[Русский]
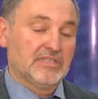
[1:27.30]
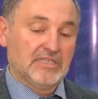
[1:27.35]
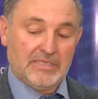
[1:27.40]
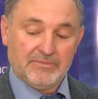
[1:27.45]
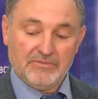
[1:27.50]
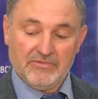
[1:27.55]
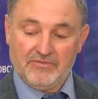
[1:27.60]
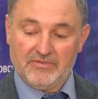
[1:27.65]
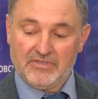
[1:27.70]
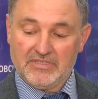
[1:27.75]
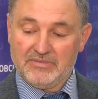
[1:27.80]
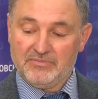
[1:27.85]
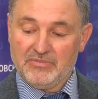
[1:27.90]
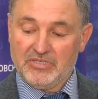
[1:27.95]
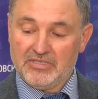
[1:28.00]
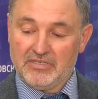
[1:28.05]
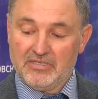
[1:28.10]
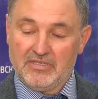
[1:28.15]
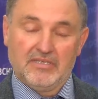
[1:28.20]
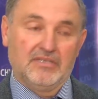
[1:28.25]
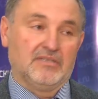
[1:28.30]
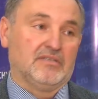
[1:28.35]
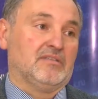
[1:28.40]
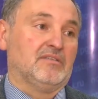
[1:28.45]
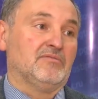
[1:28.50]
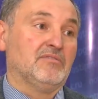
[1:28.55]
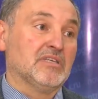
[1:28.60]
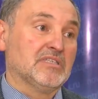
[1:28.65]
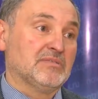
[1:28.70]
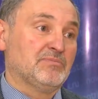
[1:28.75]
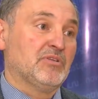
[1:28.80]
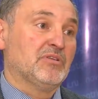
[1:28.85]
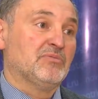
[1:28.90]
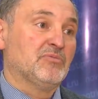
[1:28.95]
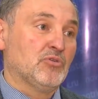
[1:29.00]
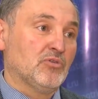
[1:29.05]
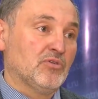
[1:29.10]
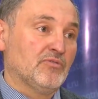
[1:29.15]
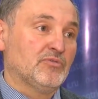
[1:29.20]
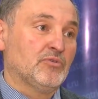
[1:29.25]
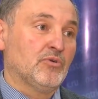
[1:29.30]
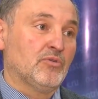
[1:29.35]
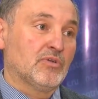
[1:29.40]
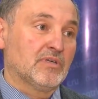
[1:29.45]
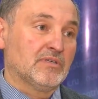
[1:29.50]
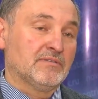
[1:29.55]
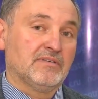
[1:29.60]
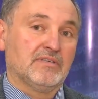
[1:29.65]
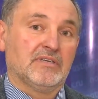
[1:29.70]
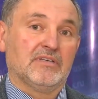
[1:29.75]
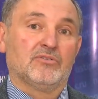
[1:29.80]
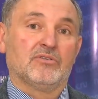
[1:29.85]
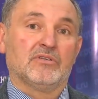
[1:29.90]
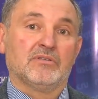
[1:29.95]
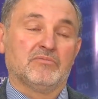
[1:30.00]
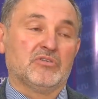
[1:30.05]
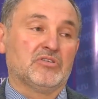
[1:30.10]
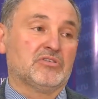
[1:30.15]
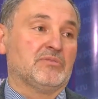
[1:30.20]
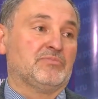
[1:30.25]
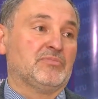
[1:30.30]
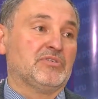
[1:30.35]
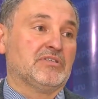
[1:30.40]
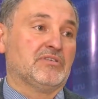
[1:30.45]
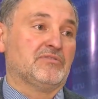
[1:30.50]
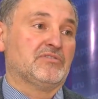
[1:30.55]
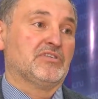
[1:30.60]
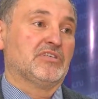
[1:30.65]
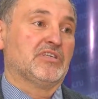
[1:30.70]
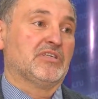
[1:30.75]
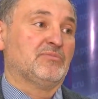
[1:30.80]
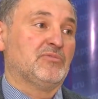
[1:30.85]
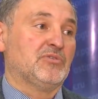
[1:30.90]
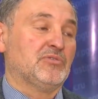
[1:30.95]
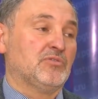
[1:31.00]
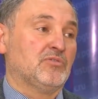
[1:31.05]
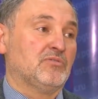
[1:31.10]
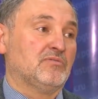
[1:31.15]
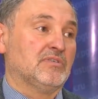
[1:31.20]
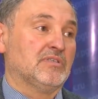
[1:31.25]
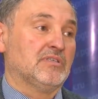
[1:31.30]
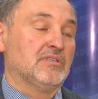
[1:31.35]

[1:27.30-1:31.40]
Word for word: нами в размере 12,5 миллионов долларов, которые нам должны поставщики Молдовы.